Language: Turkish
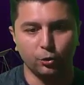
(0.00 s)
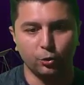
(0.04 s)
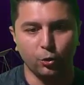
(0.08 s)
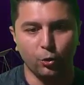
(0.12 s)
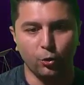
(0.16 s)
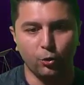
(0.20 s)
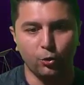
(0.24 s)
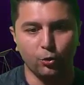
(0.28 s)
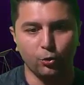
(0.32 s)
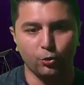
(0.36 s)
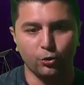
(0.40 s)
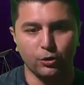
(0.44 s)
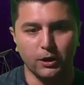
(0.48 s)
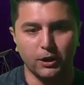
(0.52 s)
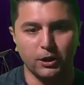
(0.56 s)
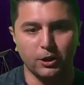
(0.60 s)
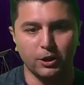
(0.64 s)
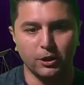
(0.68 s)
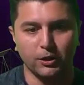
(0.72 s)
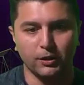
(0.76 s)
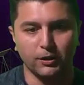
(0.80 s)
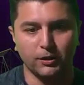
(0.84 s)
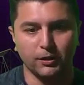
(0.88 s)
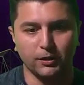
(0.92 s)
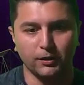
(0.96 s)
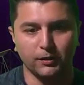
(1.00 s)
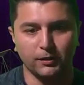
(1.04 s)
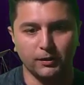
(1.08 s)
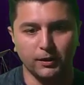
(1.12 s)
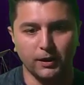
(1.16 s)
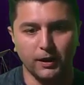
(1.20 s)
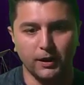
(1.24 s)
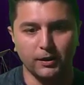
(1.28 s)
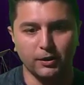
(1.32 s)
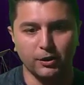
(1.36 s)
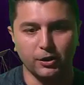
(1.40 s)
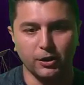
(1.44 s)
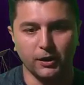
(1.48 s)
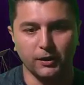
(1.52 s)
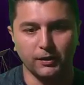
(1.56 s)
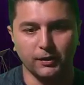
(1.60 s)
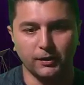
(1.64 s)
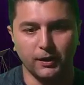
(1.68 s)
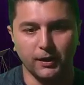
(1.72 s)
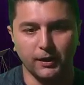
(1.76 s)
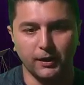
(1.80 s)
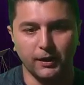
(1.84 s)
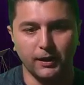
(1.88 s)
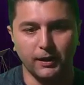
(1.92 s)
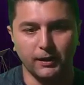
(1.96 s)
9 eşittir
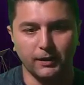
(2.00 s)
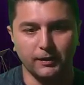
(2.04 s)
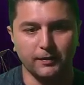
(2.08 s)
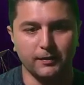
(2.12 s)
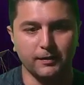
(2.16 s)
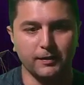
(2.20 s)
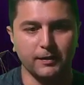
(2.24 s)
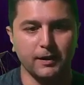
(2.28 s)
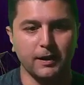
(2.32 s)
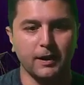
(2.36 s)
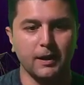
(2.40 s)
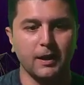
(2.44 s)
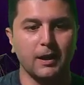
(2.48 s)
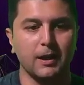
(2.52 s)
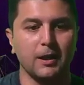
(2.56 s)
tanjant kare x.